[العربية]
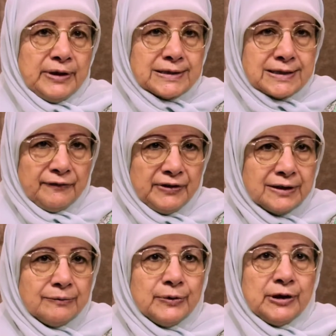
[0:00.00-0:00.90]

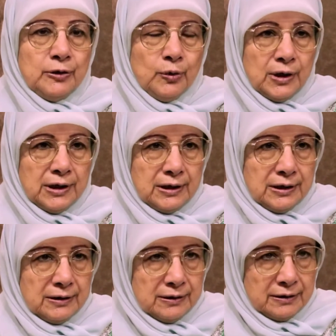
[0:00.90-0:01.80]
فبيستفيد من اللغة
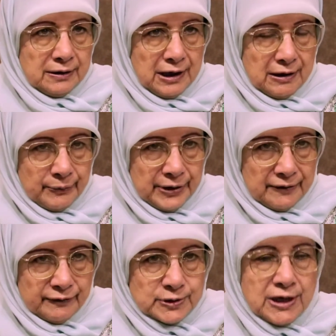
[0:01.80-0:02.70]

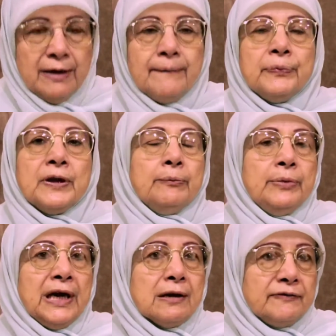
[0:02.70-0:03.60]
العربية الفصحى
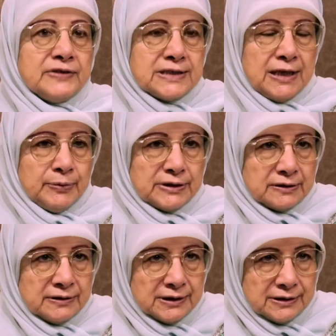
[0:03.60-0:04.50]
بيعرف ازاي
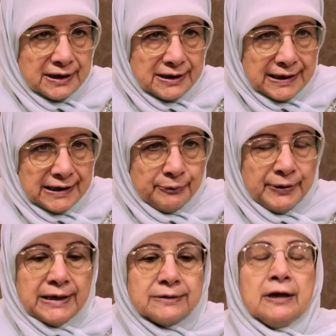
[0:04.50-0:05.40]
بتتنطق
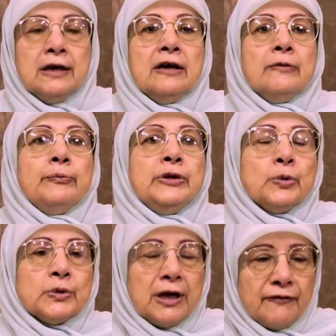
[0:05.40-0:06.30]
الكلمات
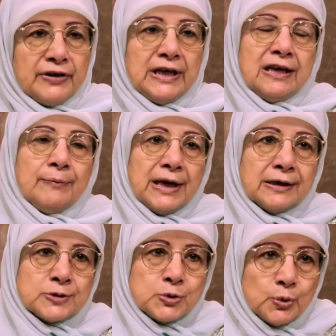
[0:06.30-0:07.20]
بيضاف إلى
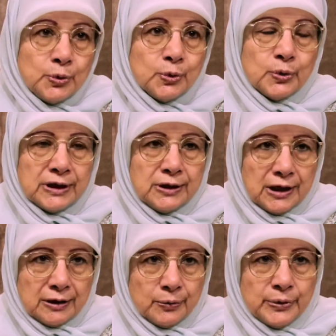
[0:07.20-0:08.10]
مخزونه
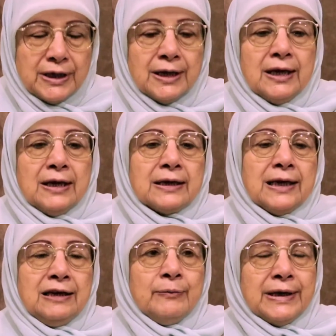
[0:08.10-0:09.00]
اللغوي
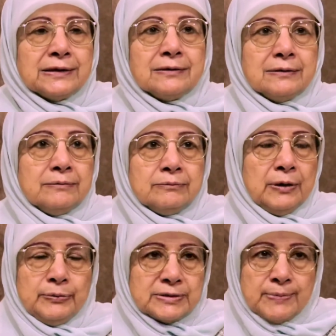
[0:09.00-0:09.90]
كلمات
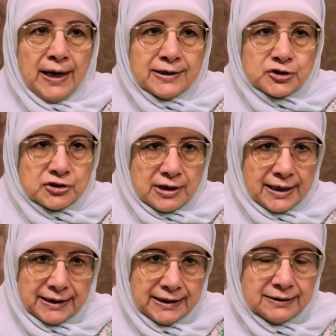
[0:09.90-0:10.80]
ما بيسمعهاش
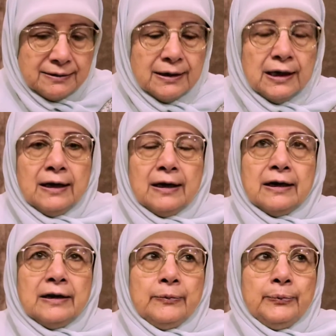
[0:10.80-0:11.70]
أكيد
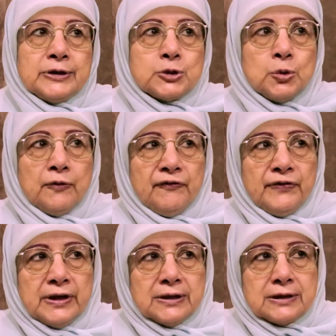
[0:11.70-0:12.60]
آه،
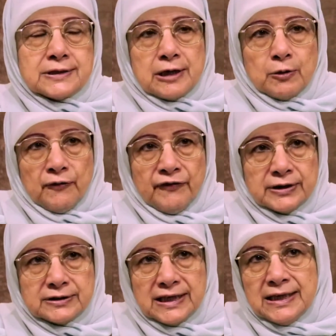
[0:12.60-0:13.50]
بيشوف
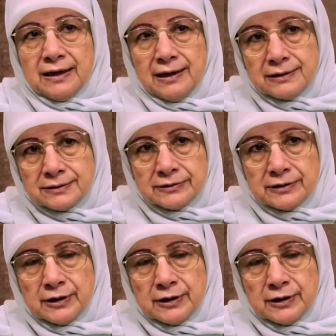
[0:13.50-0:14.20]
تصرفات الغلط